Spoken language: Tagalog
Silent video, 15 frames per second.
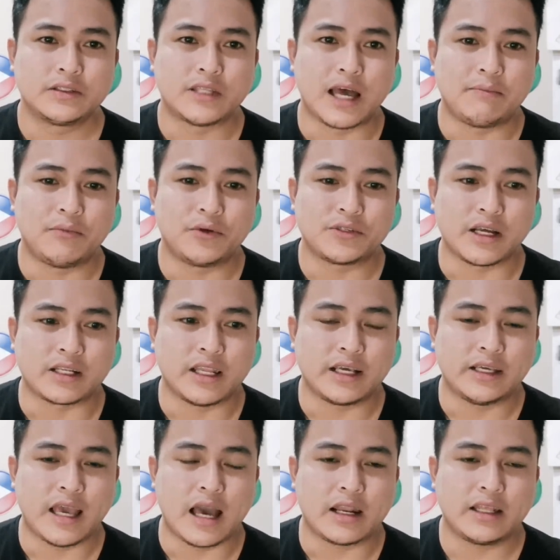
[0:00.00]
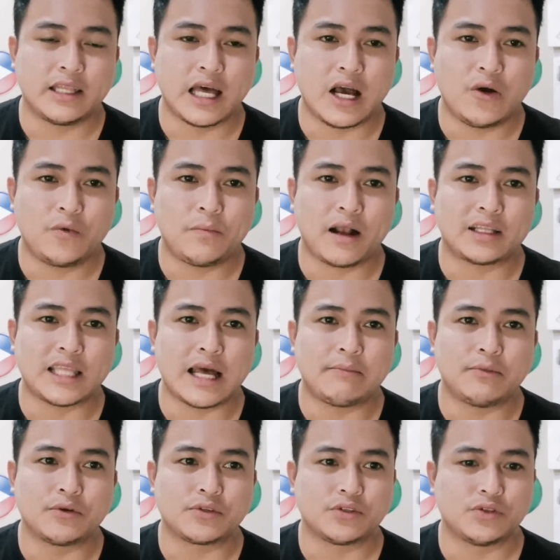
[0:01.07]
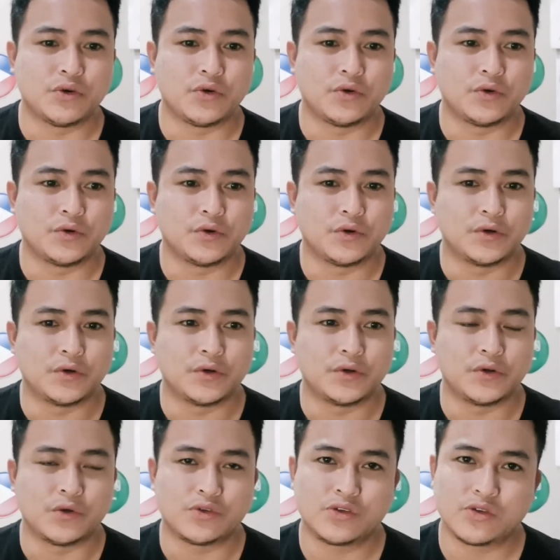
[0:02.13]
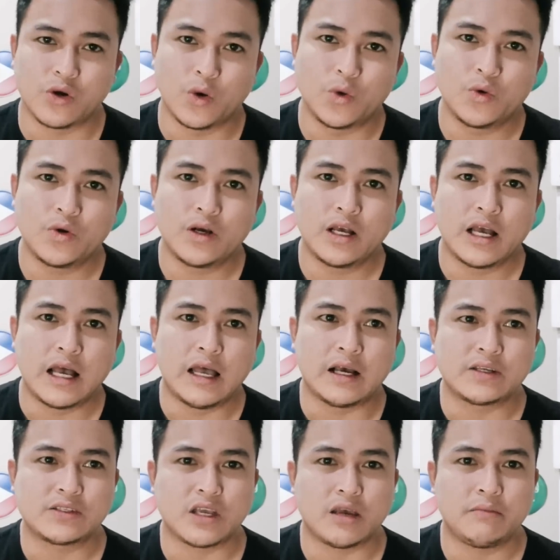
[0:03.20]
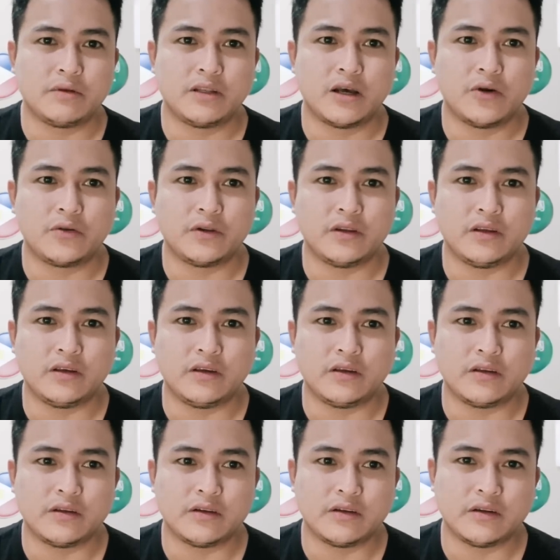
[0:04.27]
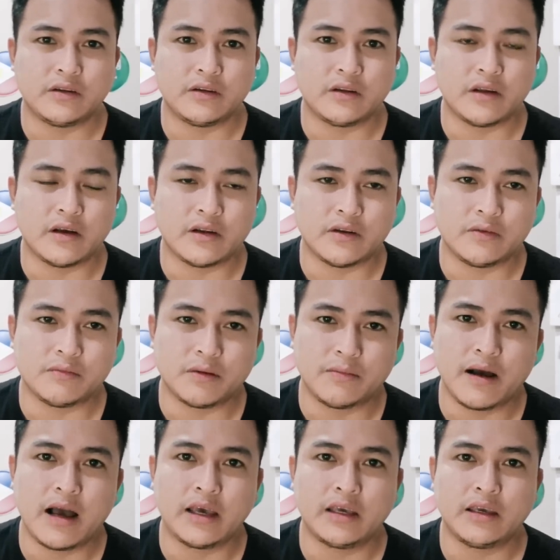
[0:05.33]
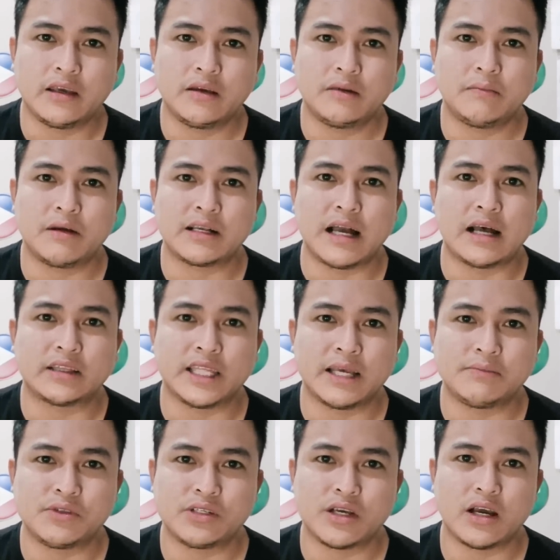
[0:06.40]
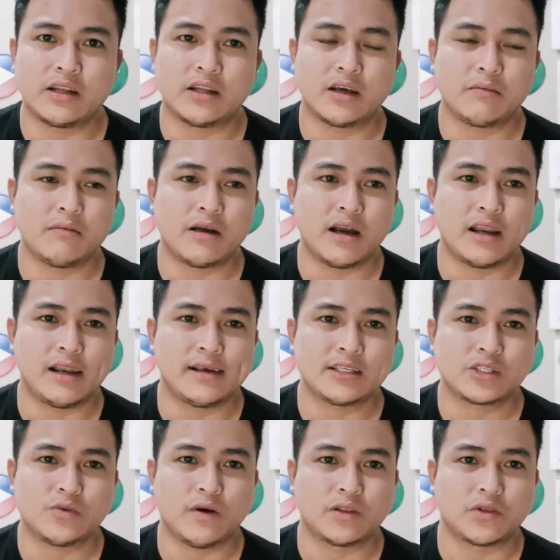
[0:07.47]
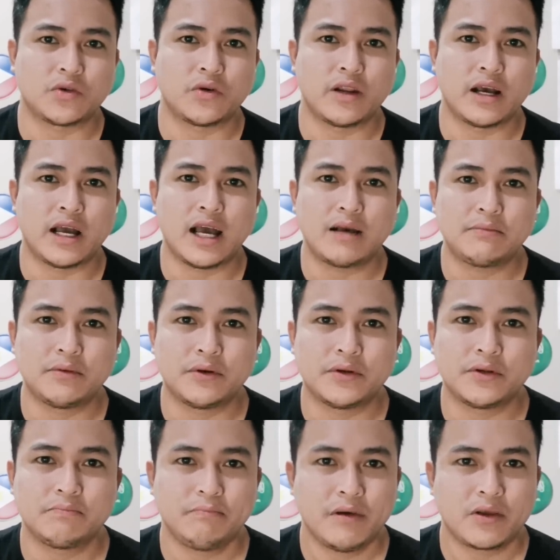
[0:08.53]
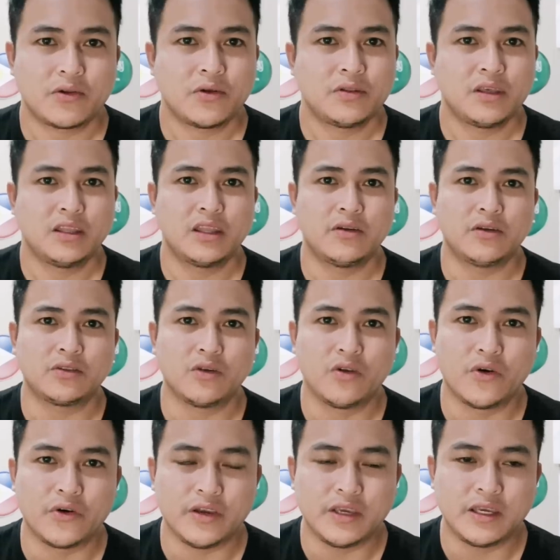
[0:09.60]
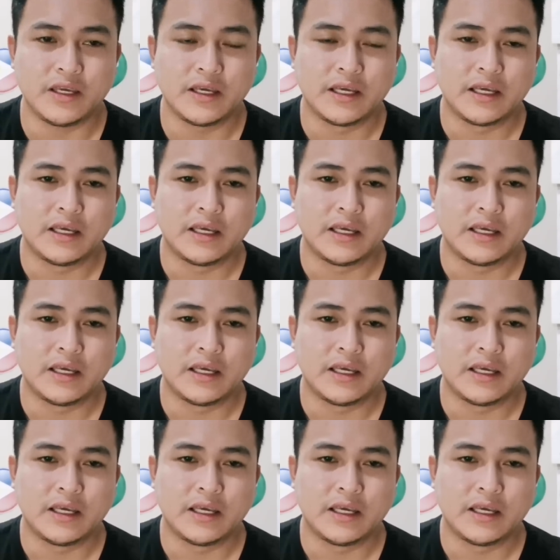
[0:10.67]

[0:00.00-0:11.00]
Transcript: Tapos ang nangyari daw pagkatapos nung nung show, ang sabi daw ni uh, ng babae, mag-attempt siya ng mga alas 4 ng hapon pero hindi daw natuloy.